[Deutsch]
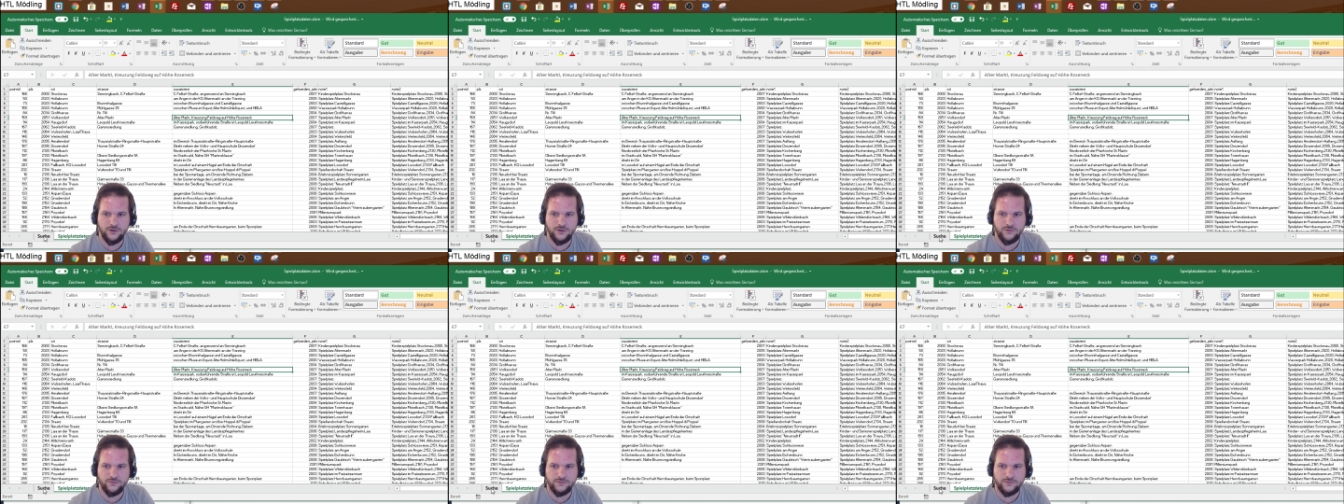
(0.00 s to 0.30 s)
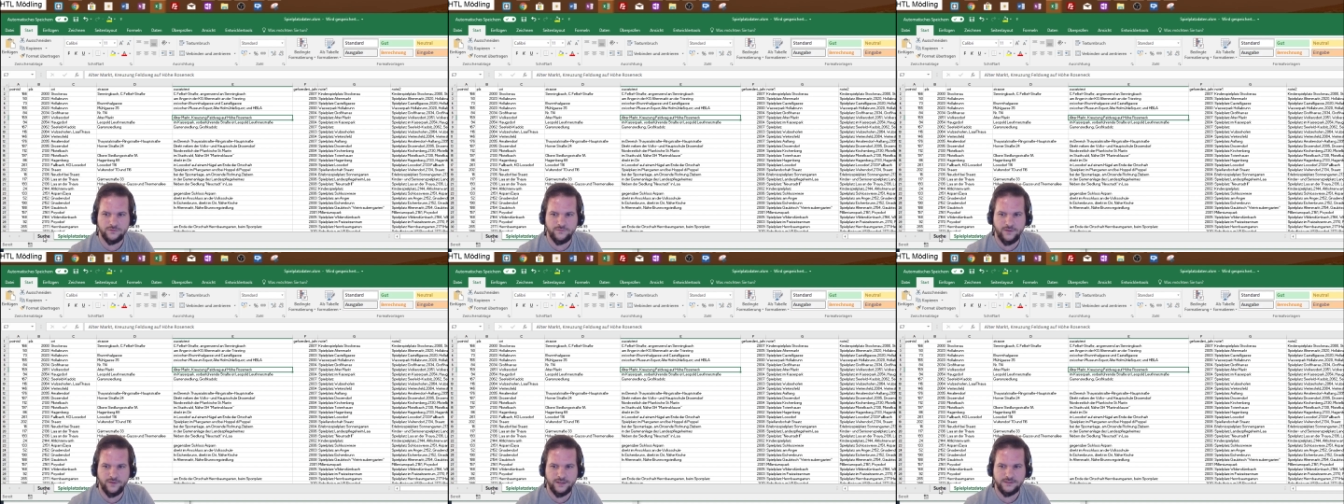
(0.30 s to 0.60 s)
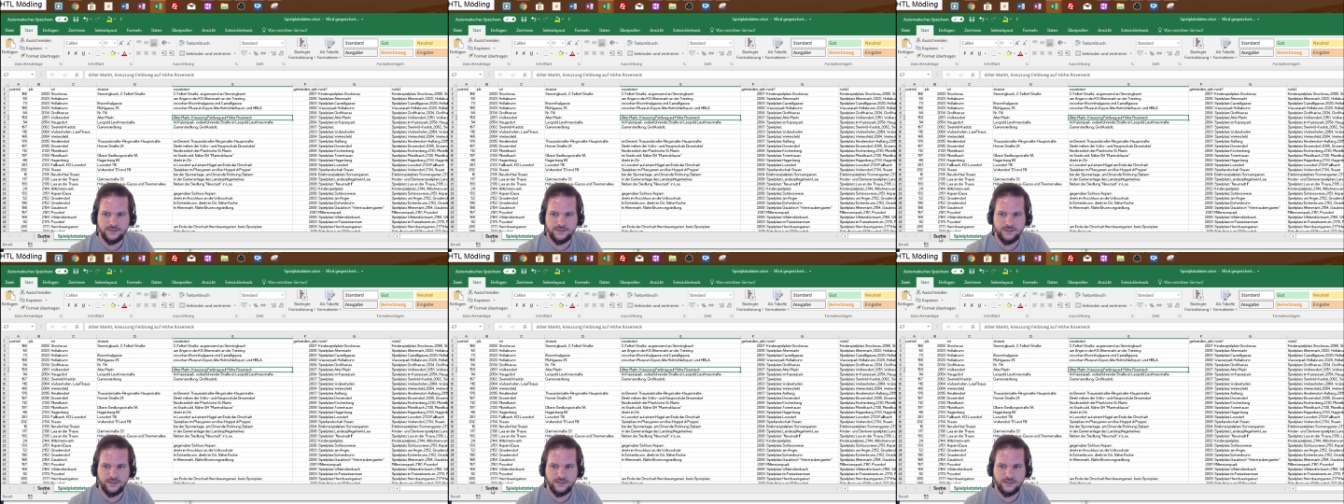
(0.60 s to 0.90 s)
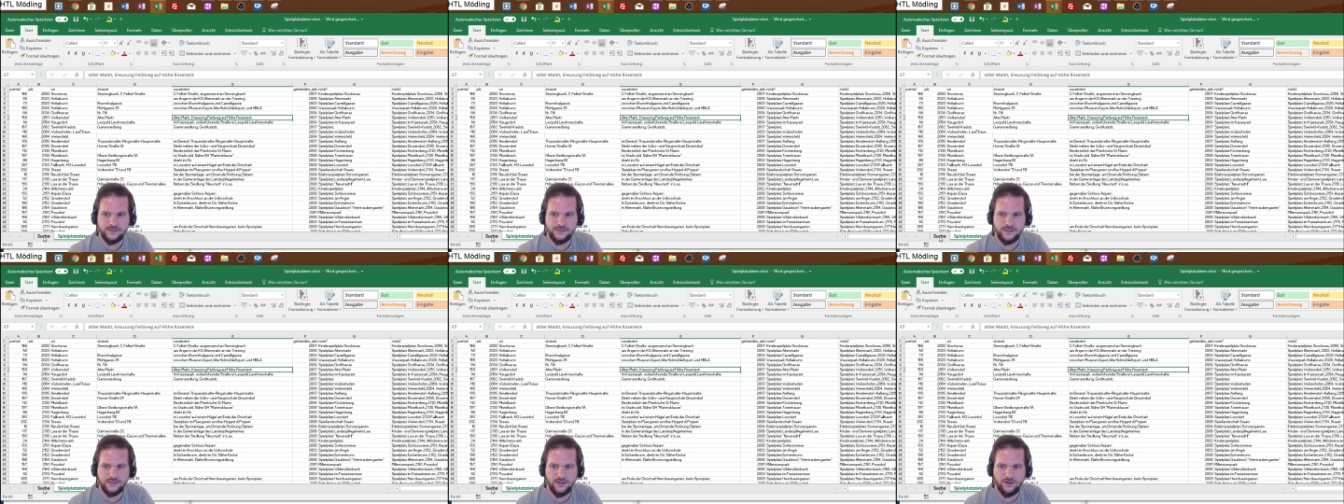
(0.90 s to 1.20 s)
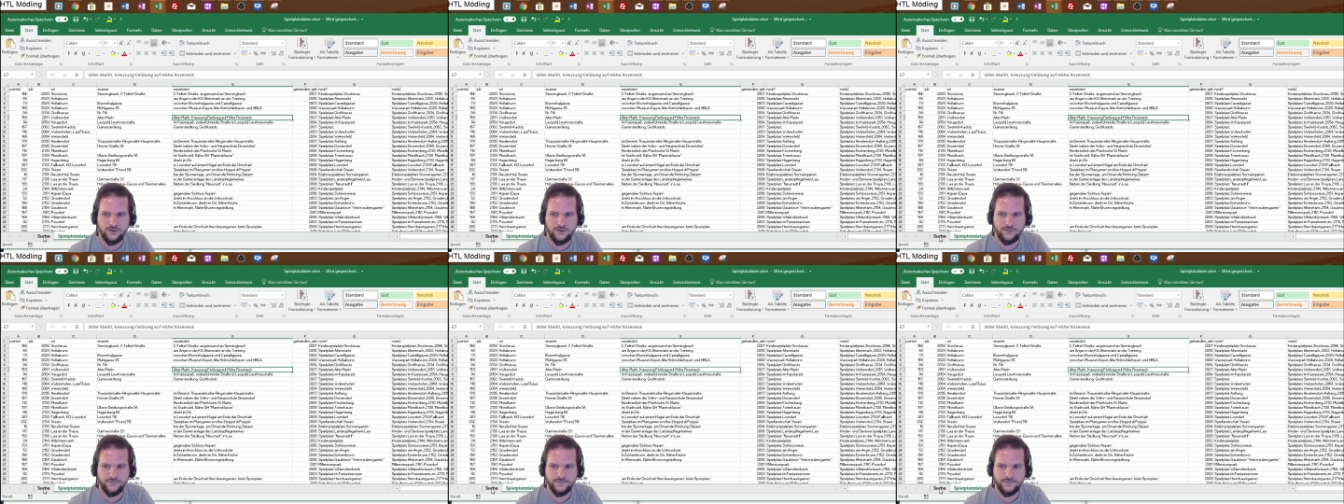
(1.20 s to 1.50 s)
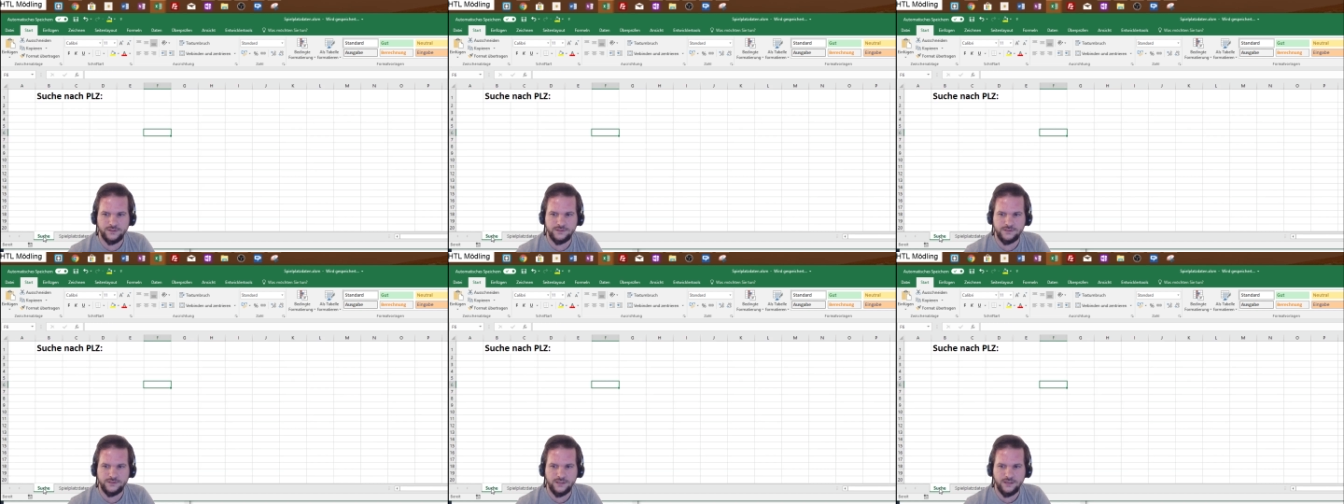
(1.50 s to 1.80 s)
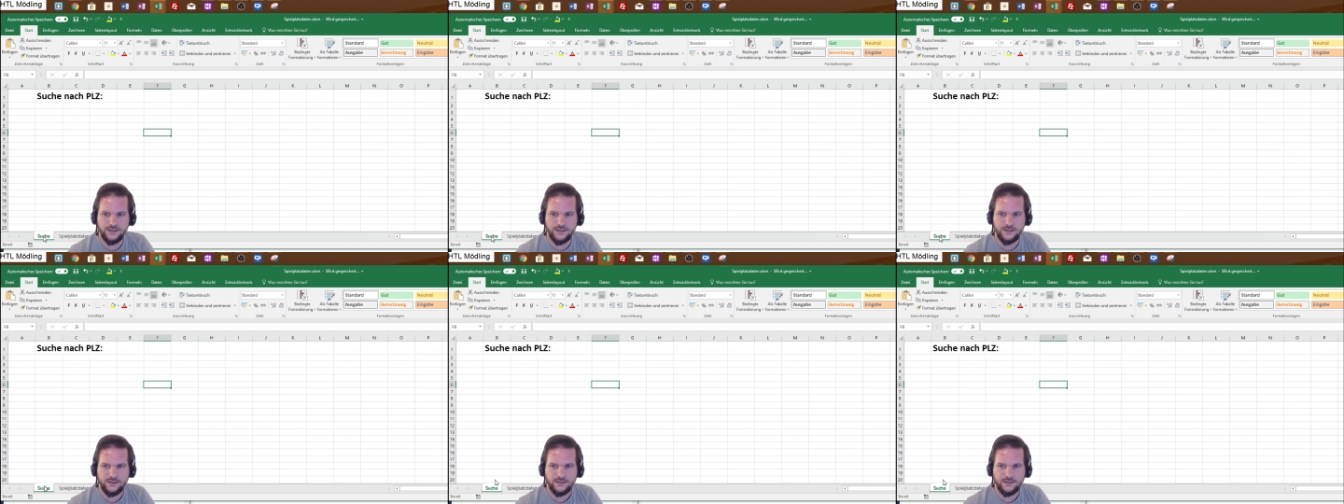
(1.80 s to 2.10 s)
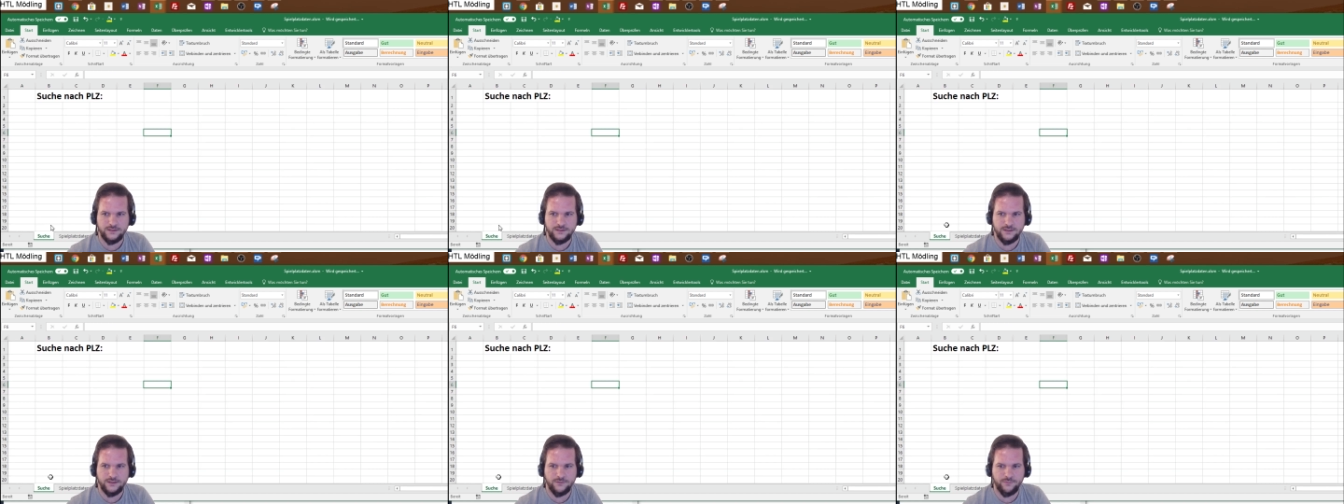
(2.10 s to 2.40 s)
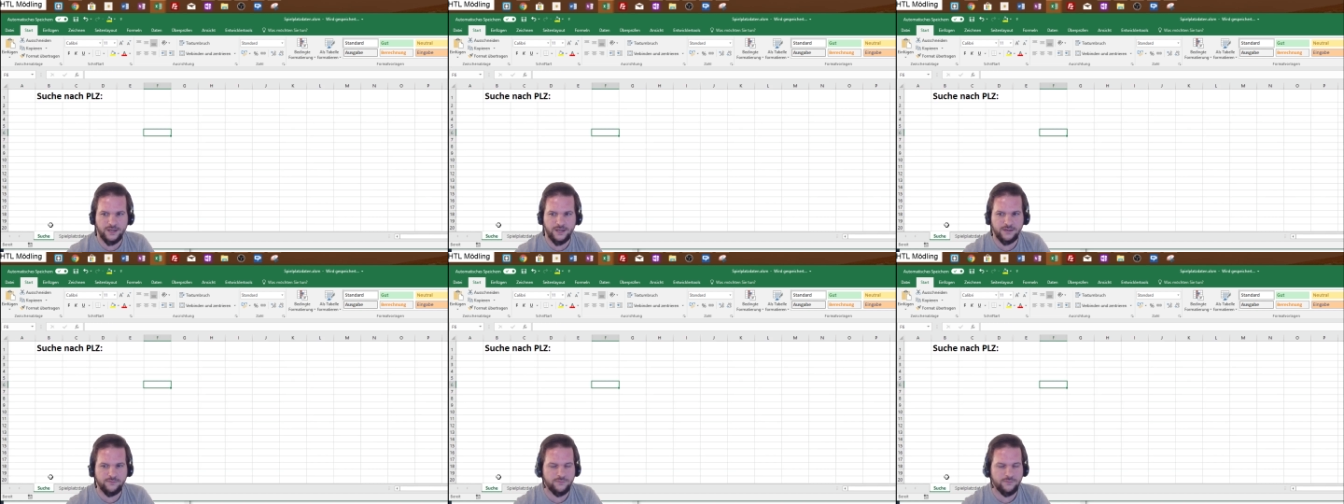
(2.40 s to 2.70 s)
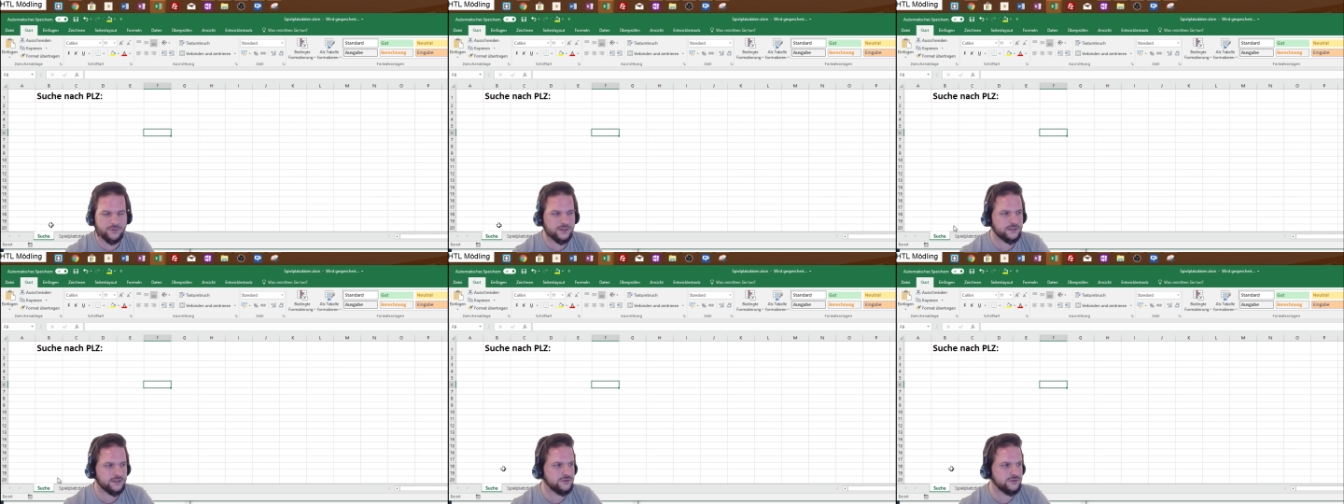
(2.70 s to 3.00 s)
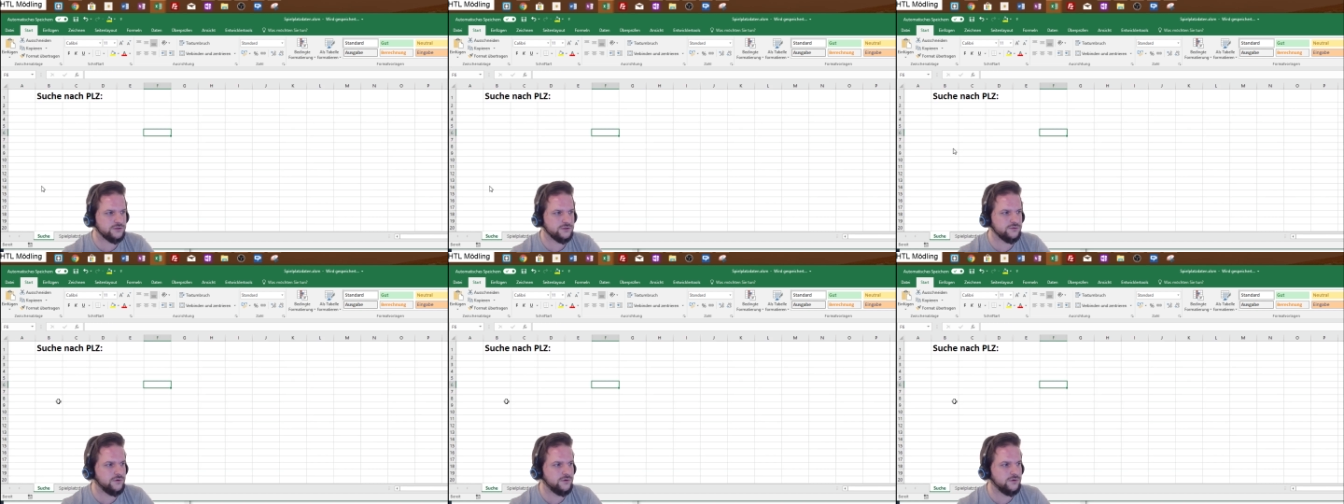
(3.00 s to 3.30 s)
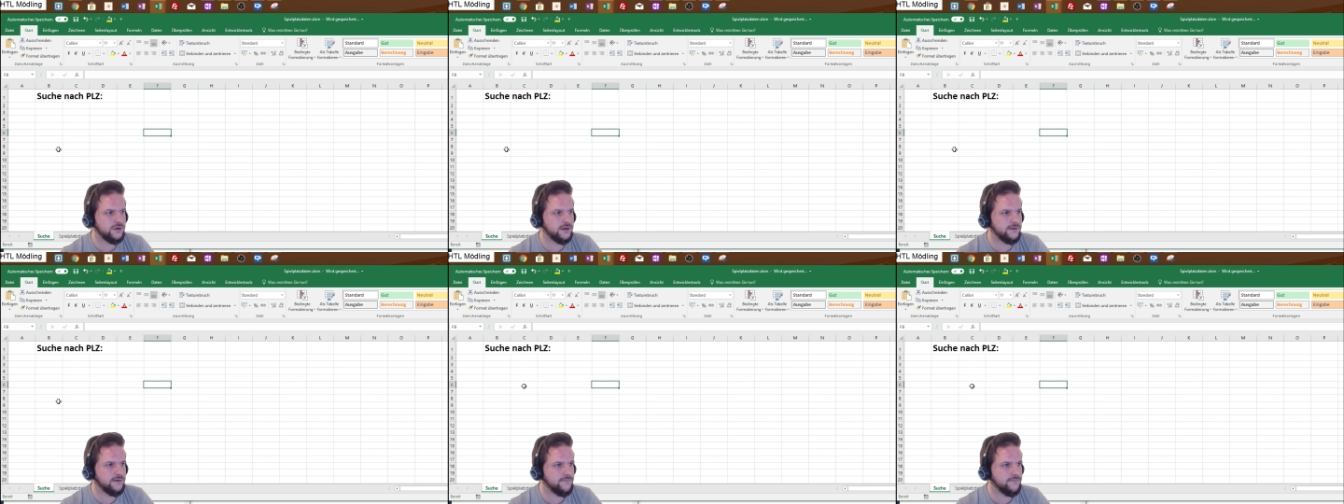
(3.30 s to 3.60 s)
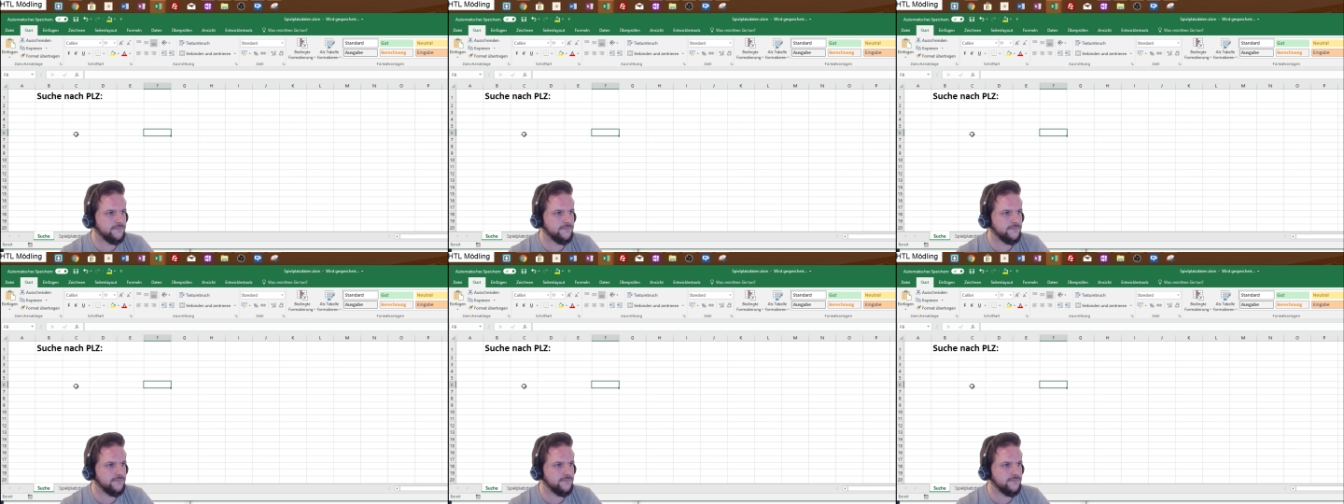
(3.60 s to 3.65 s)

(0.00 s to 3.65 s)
und wechsle jetzt auf das Tabellenblatt Suche.